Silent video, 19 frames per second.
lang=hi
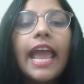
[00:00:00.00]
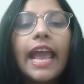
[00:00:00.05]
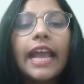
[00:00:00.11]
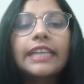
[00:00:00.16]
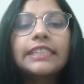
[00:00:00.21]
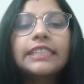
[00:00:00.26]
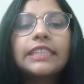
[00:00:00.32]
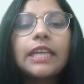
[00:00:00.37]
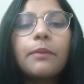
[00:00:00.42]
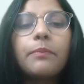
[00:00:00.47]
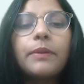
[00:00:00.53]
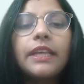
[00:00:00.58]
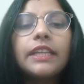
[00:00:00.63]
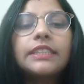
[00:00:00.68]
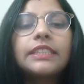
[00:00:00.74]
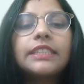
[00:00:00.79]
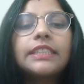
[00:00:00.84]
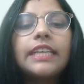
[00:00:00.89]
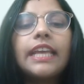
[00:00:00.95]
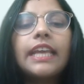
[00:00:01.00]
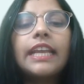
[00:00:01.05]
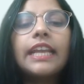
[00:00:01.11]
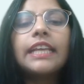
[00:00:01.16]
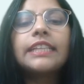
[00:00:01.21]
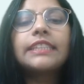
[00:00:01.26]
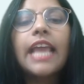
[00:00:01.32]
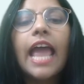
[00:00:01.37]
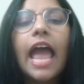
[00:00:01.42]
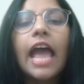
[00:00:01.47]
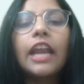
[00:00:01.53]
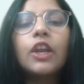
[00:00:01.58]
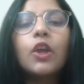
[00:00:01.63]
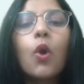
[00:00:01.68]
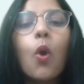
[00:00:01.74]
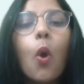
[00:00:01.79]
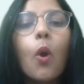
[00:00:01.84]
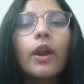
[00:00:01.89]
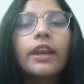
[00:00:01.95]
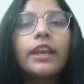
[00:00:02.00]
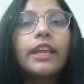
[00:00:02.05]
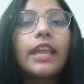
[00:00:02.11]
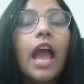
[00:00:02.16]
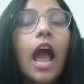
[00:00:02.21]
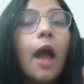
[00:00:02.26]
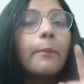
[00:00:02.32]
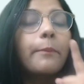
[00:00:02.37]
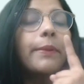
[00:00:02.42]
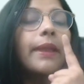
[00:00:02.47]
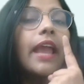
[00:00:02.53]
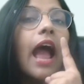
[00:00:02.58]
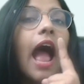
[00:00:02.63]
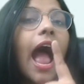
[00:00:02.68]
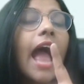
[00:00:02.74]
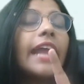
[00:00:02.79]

एक्सेप्ट इन सी एन एस एंड कॉर्निया आपके